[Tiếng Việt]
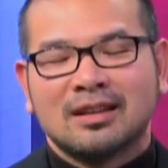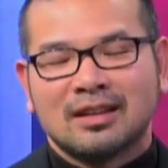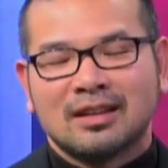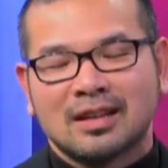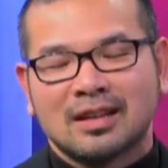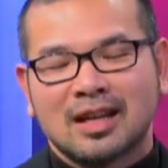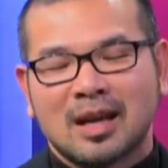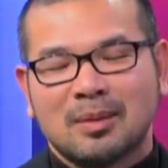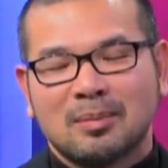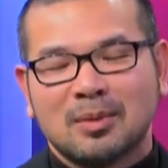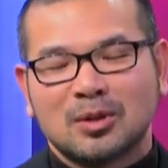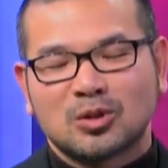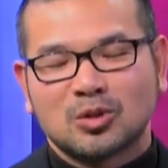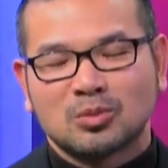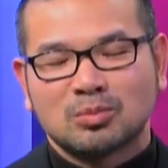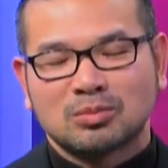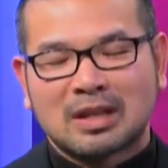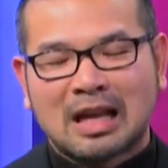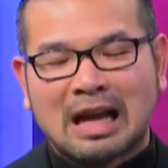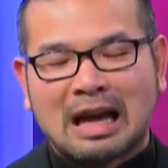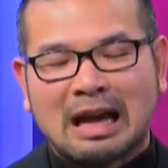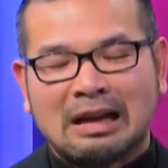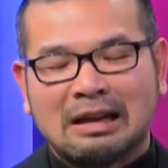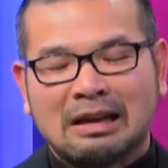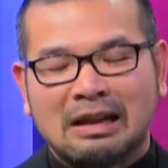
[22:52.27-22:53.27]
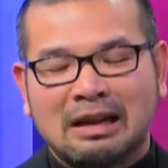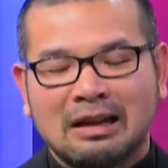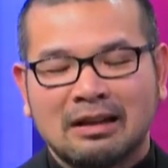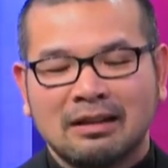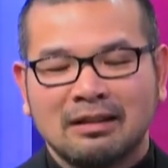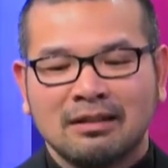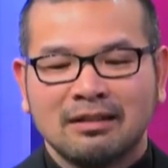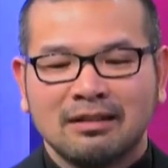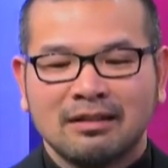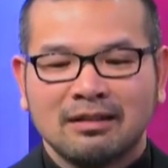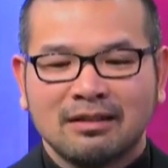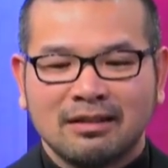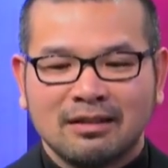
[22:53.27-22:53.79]
những ngày mà chúng ta
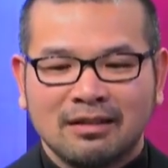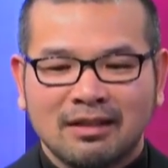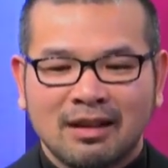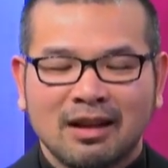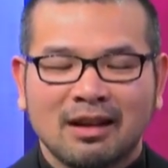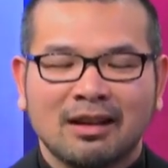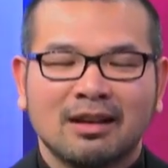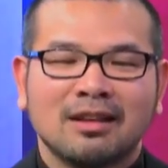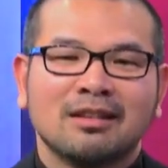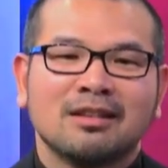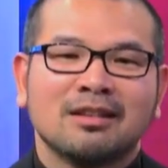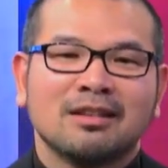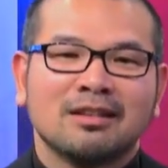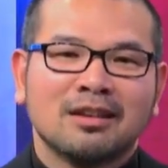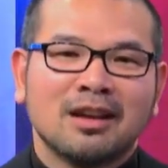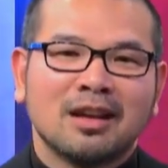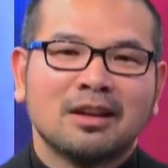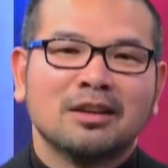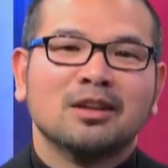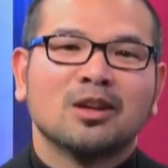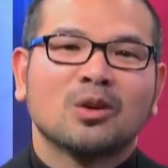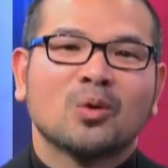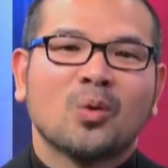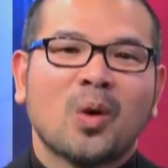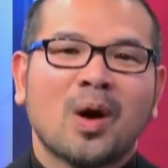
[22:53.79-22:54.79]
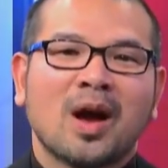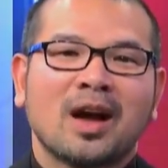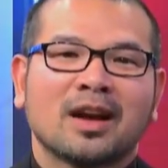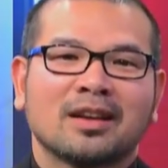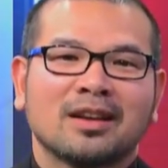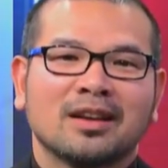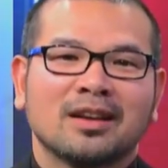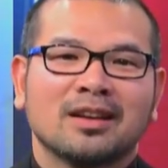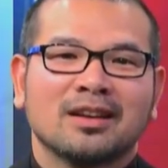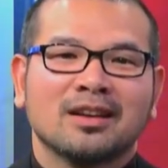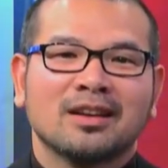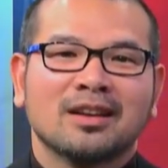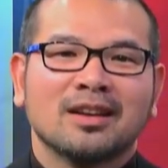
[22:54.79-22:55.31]
đến nơi đất nước Hoa
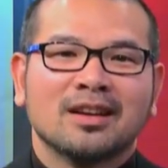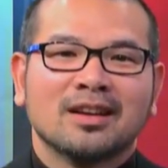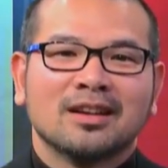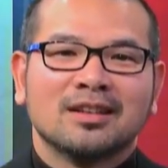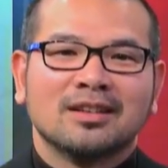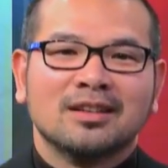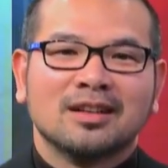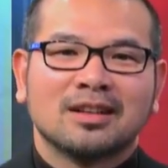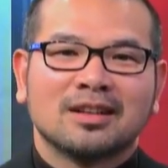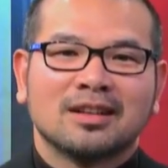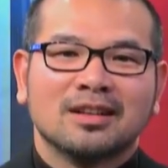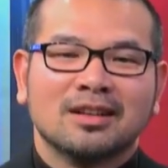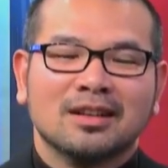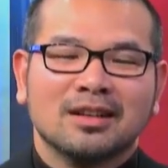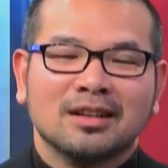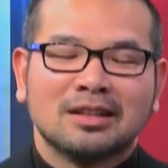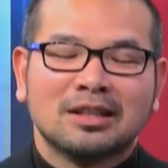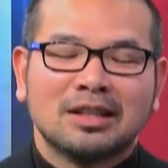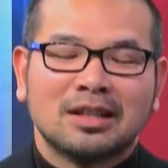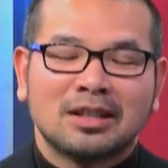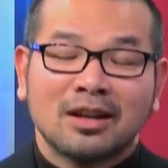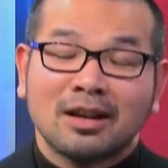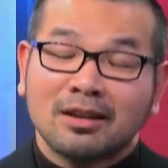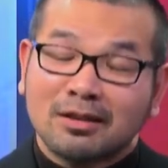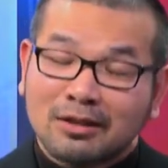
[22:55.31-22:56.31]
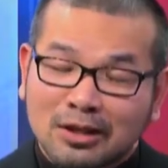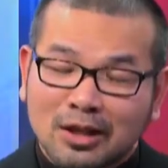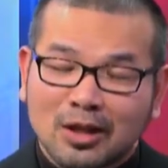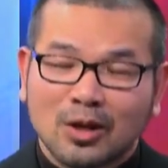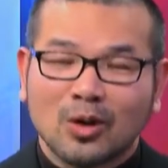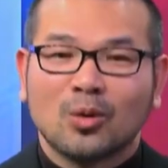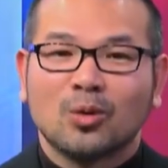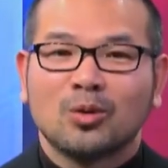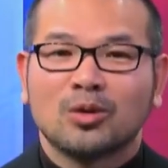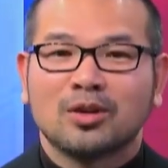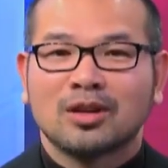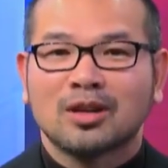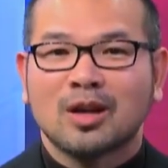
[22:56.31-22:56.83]
Kỳ được hưởng rất
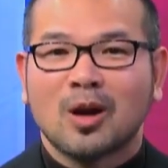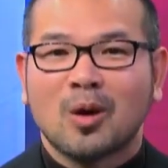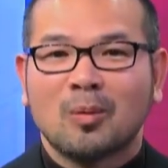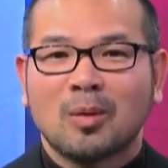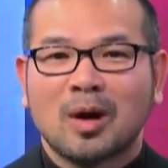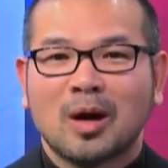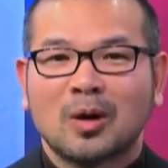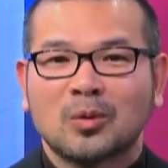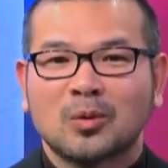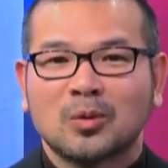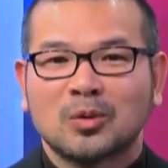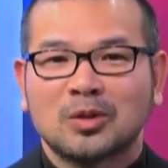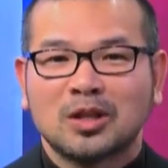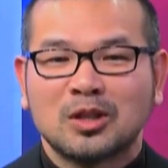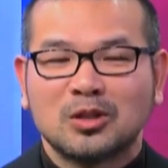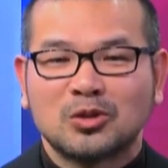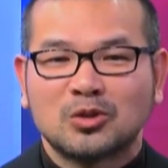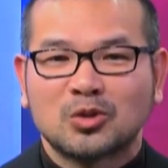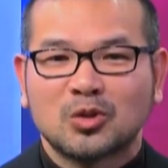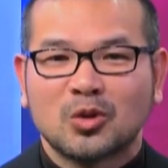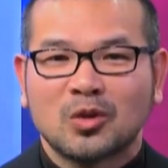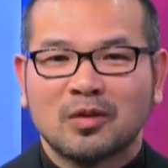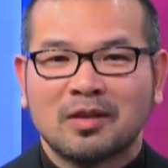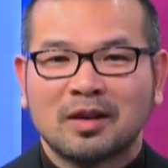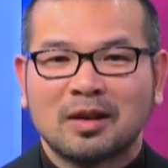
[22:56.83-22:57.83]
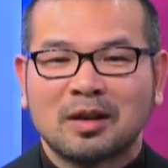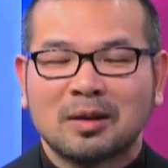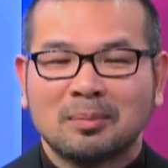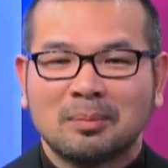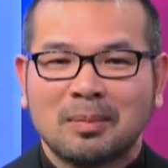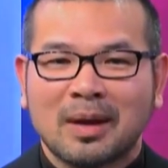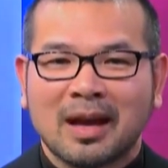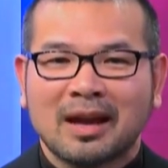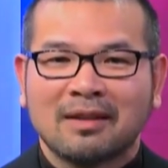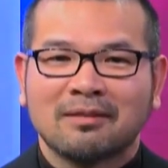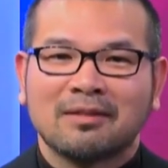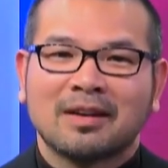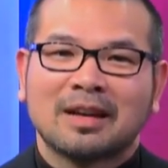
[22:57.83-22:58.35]
nhiều những hồng ân của Thiên Chúa và Đức
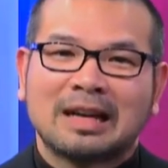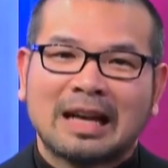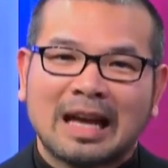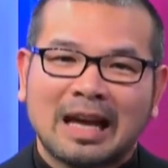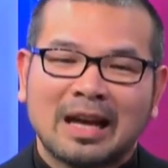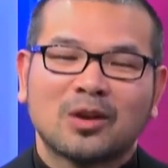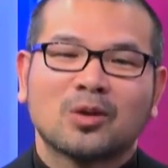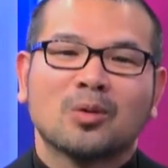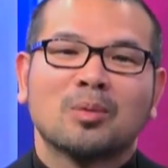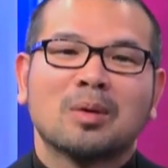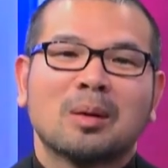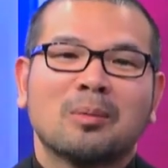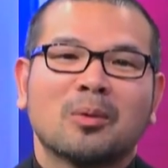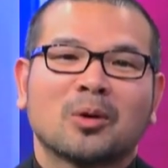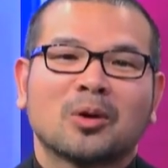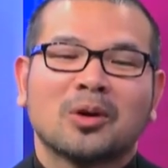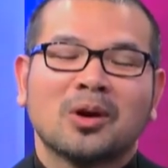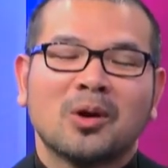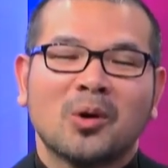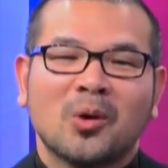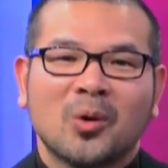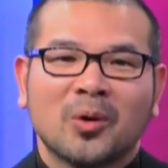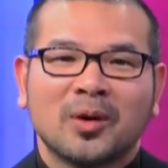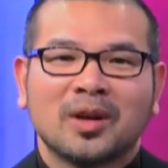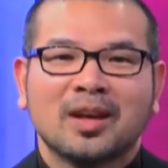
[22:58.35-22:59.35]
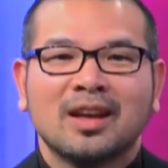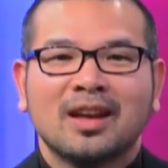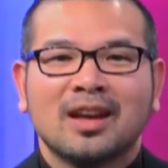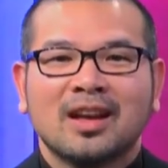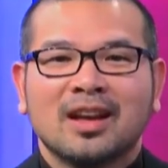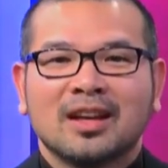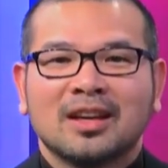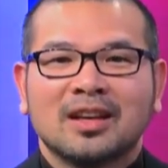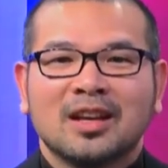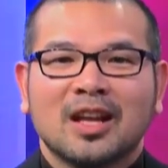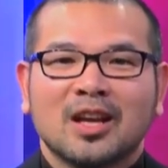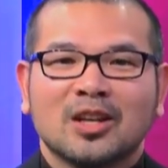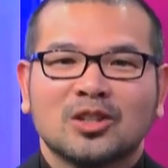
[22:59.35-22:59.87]
Mẹ và đây cũng là một cơ hội
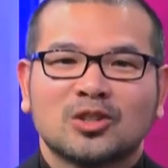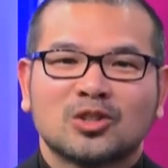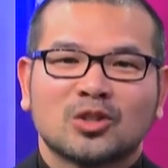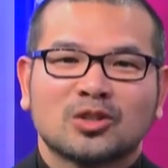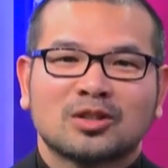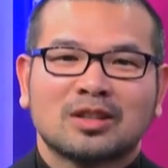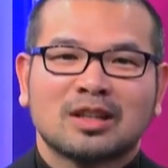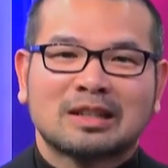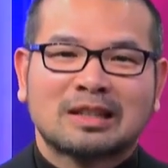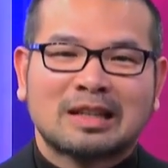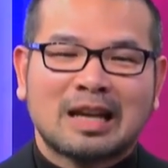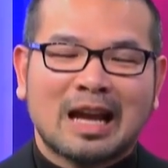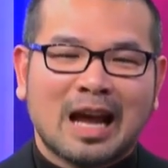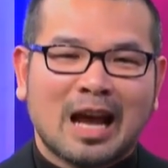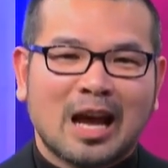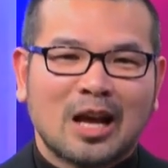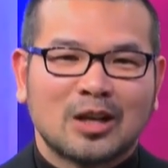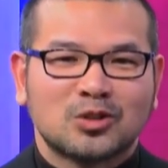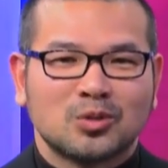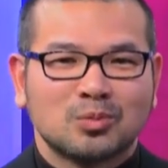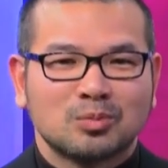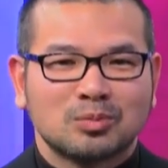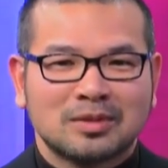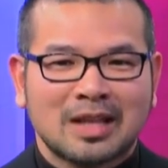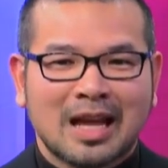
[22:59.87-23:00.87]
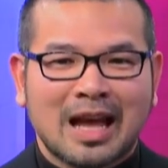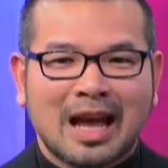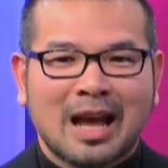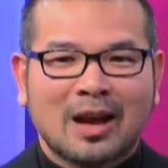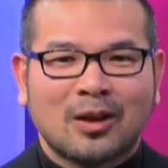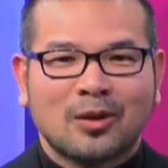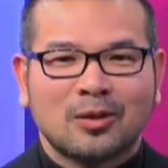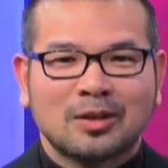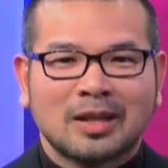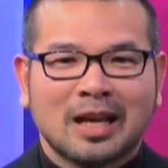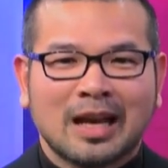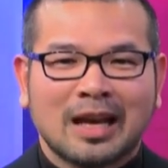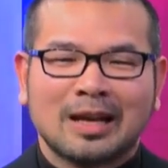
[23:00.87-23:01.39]
để cho tất cả chúng
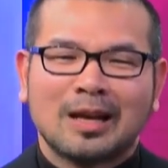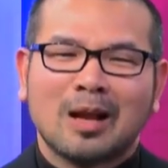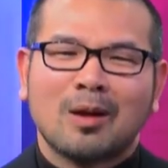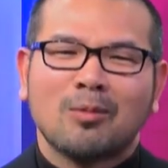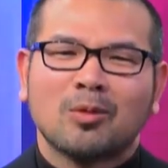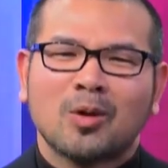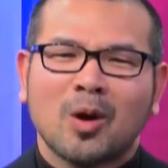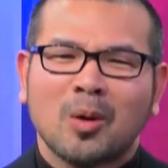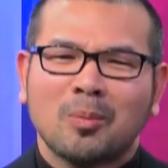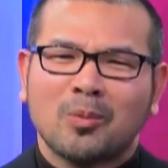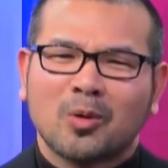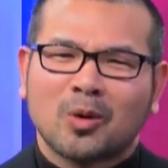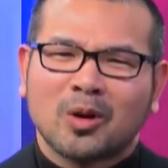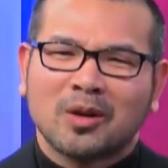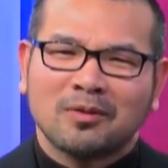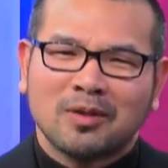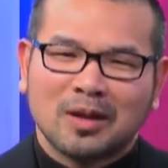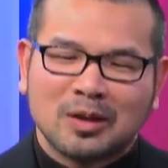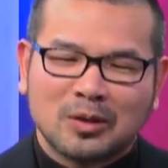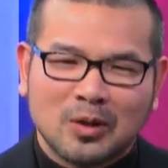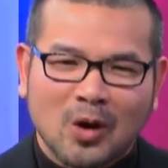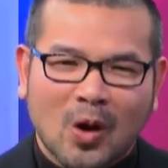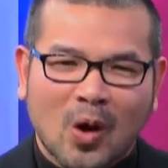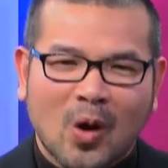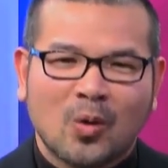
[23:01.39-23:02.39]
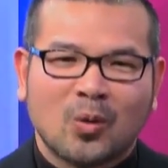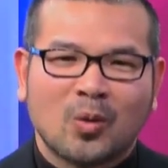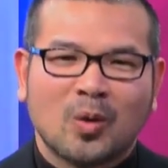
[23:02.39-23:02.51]
ta có thể đóng góp một cái phần